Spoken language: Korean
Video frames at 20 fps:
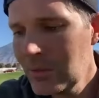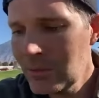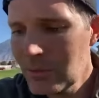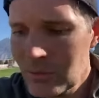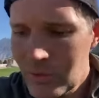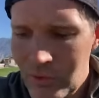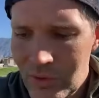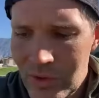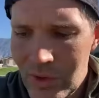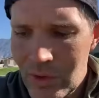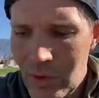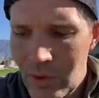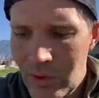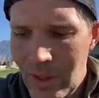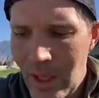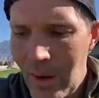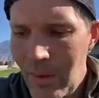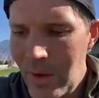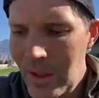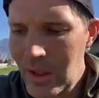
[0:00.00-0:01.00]
문제도
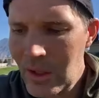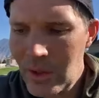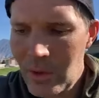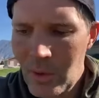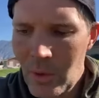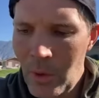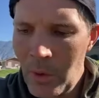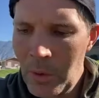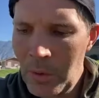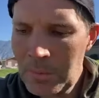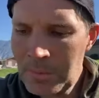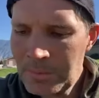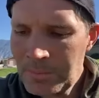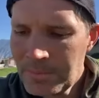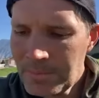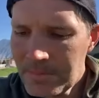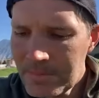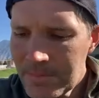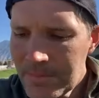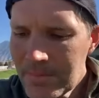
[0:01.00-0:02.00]
나와 있고
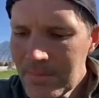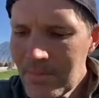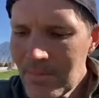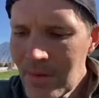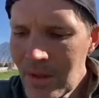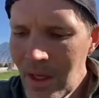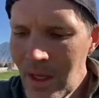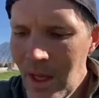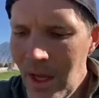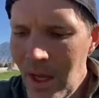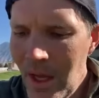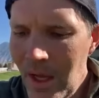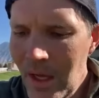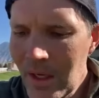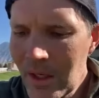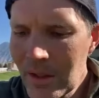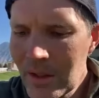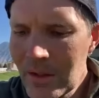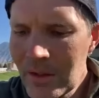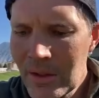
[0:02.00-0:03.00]

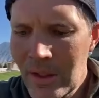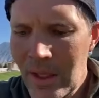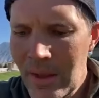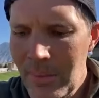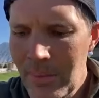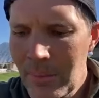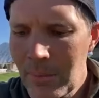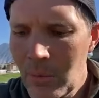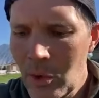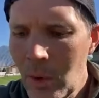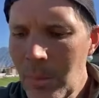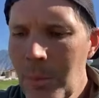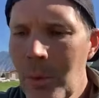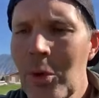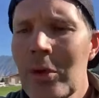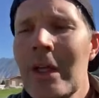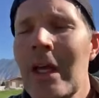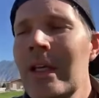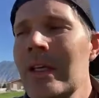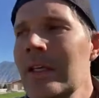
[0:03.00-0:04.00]
아, 근데
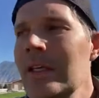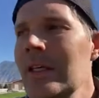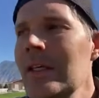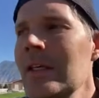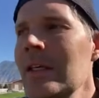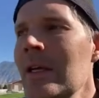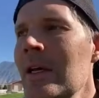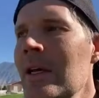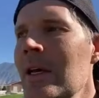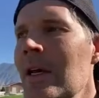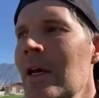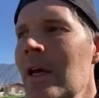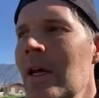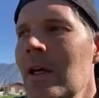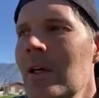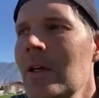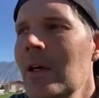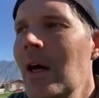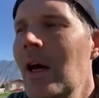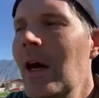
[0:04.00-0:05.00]
무엇보다는
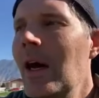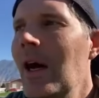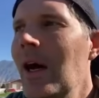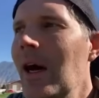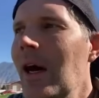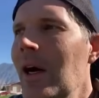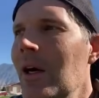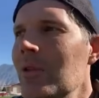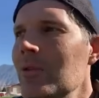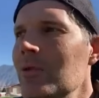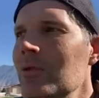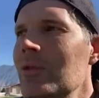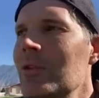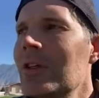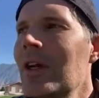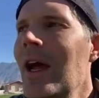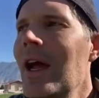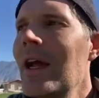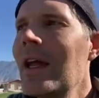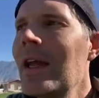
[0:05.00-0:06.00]
아,
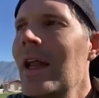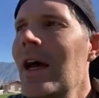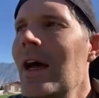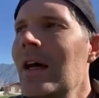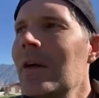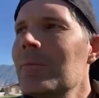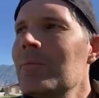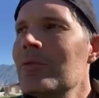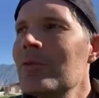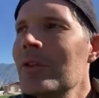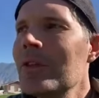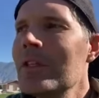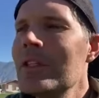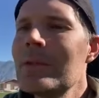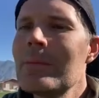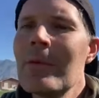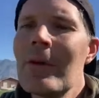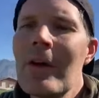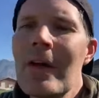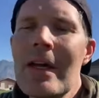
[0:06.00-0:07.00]
우크라이나
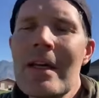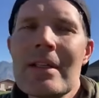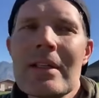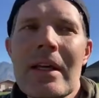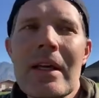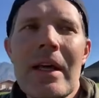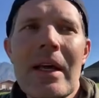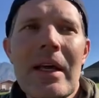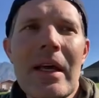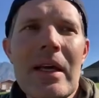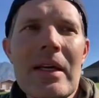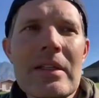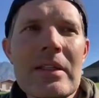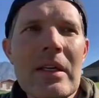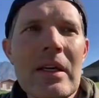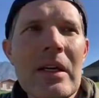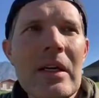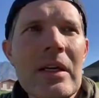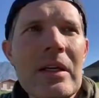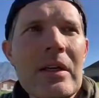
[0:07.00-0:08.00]
브리스모
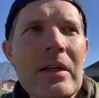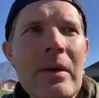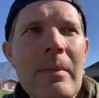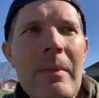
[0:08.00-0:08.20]
회사에게서